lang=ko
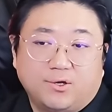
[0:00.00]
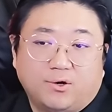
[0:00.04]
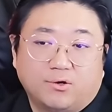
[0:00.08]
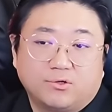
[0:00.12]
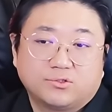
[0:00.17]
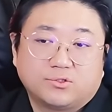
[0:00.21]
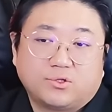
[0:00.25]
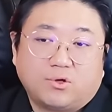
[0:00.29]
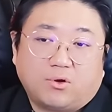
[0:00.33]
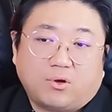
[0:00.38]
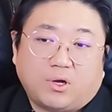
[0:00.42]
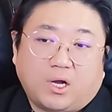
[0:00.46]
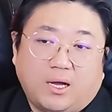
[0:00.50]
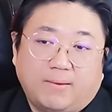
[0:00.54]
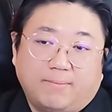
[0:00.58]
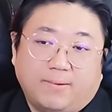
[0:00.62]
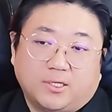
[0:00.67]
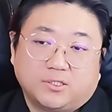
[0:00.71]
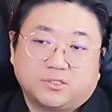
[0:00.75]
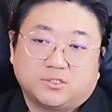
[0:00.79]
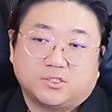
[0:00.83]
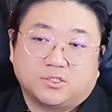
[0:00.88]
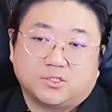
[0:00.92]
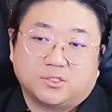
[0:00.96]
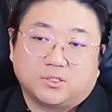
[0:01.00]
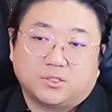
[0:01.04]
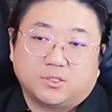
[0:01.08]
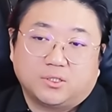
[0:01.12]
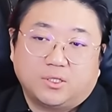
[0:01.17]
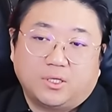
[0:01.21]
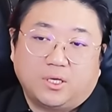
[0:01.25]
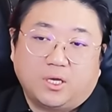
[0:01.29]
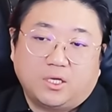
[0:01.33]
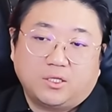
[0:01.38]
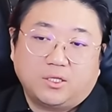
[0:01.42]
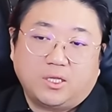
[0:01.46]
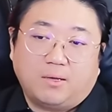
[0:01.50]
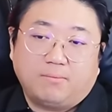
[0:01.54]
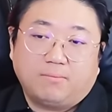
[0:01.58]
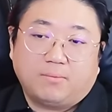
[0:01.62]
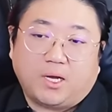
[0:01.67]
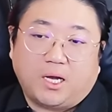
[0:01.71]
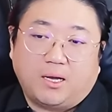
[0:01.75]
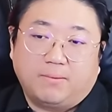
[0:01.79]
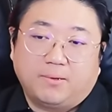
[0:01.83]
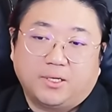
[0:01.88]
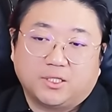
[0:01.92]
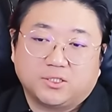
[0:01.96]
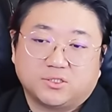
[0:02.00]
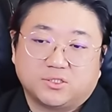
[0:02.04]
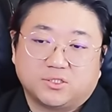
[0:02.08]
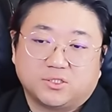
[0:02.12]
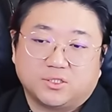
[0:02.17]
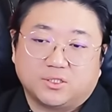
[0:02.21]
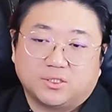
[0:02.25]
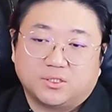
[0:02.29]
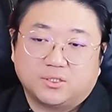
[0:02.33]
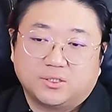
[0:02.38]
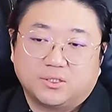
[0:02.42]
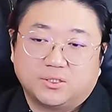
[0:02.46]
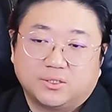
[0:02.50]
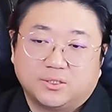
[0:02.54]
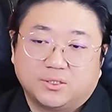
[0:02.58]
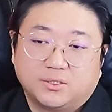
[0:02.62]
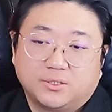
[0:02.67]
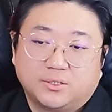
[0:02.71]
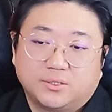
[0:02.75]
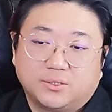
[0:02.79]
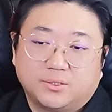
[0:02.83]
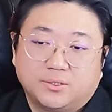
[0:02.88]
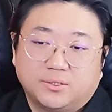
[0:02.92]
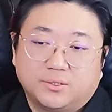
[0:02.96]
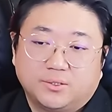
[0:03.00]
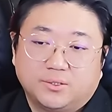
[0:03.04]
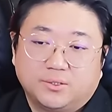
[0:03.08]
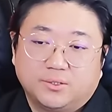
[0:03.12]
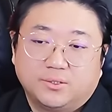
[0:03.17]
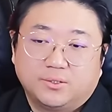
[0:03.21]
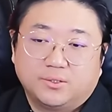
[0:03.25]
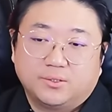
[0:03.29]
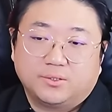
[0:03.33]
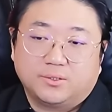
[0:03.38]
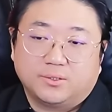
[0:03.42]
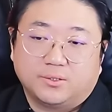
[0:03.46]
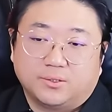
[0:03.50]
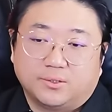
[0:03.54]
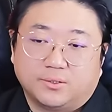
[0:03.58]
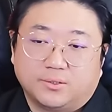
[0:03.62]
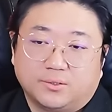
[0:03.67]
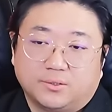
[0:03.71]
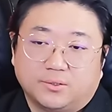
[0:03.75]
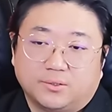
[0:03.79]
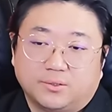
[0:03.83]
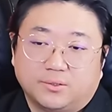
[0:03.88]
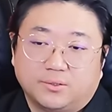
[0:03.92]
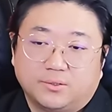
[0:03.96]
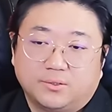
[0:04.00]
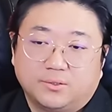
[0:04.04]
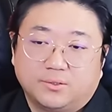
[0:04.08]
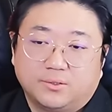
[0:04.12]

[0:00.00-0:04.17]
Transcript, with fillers: 영덕 가봤지, 해남 가봤지. 예.